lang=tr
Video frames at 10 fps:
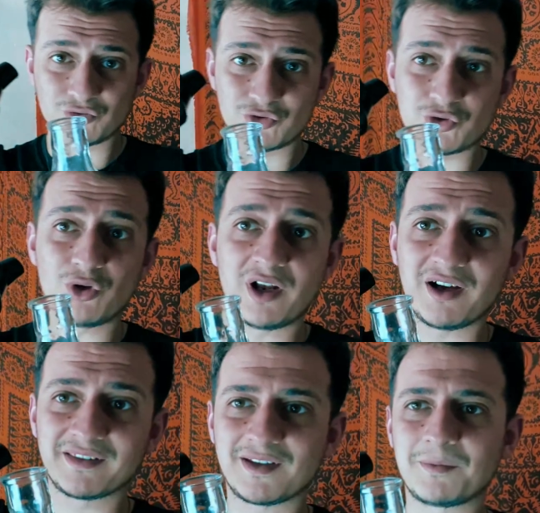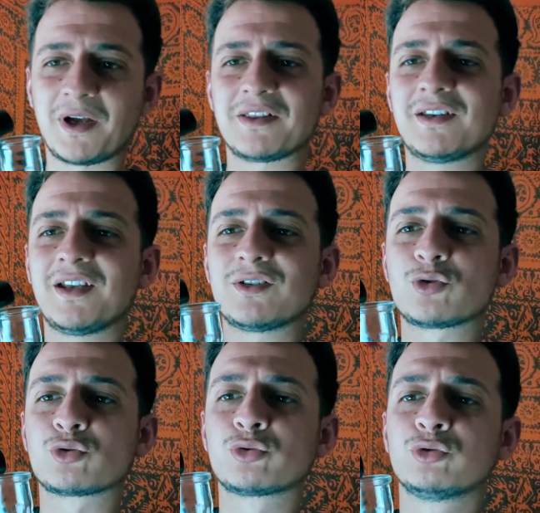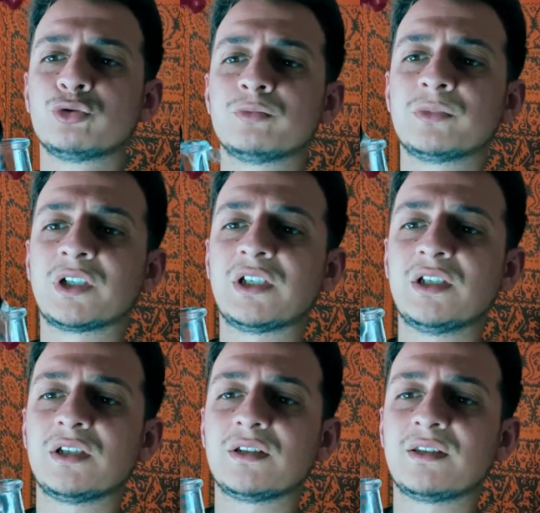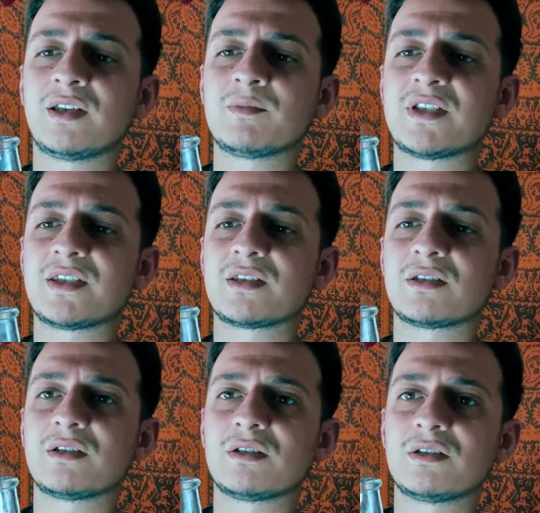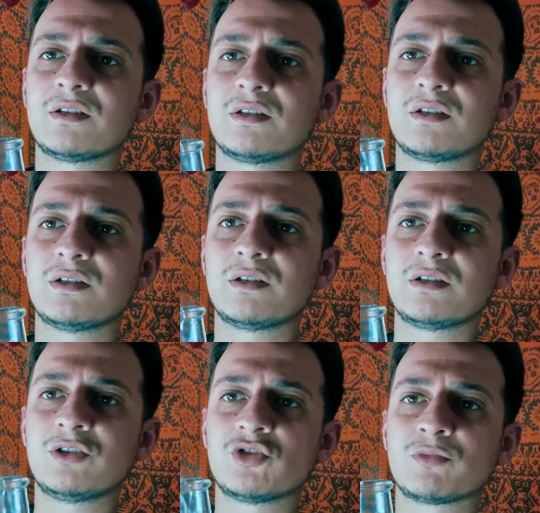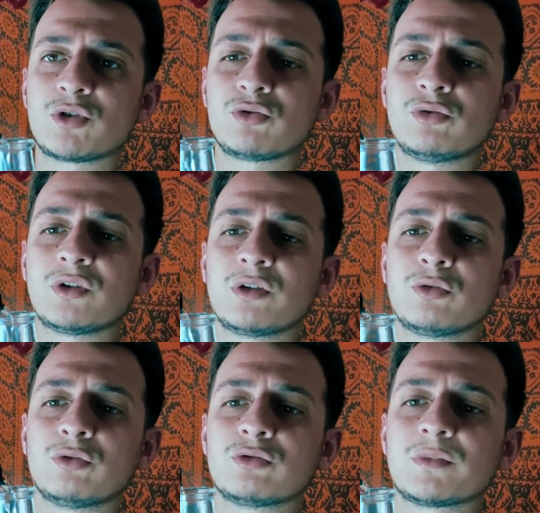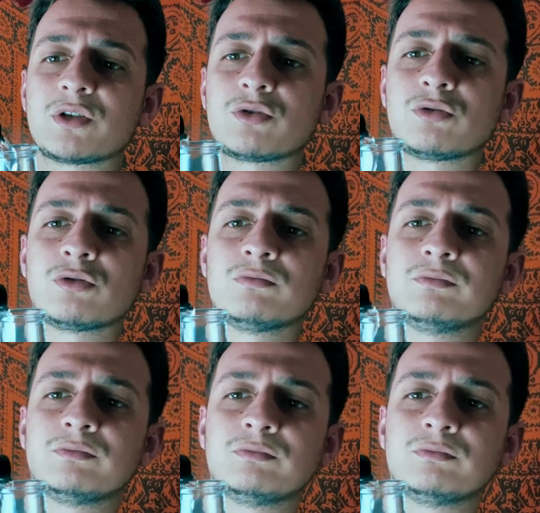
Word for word: Şöyle hatta ben direkt suluğumdaki temiz içme suyundan doldurmak istiyorum.